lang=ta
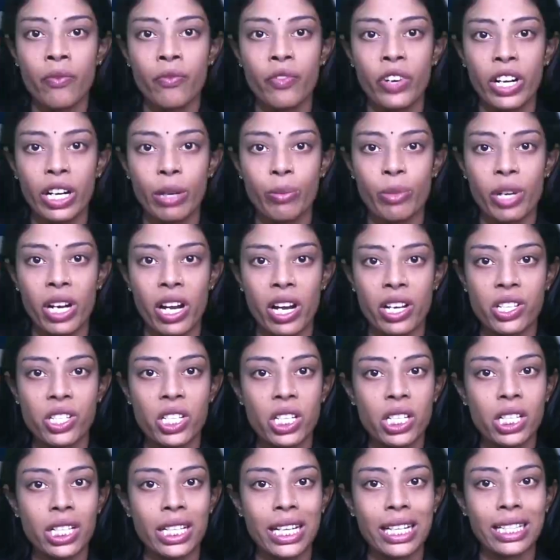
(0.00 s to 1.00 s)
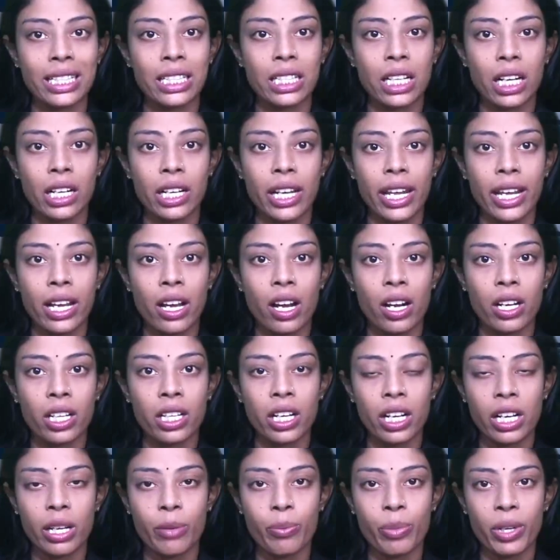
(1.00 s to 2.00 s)
வடமராட்சி கிழக்கு கட்டைக்காடு
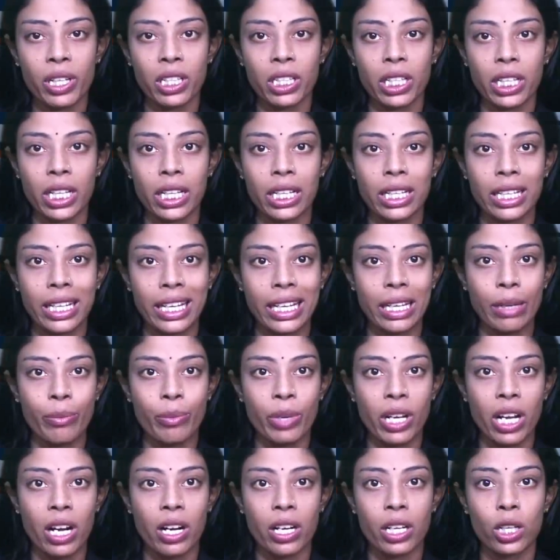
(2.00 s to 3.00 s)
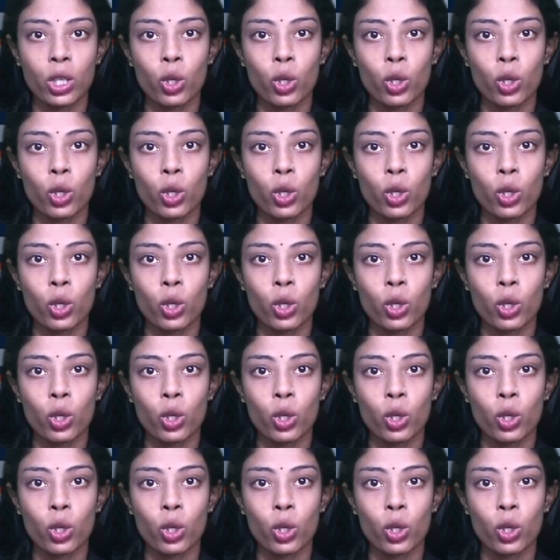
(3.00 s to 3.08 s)
கடற்பகுதியில் இரும்பிலான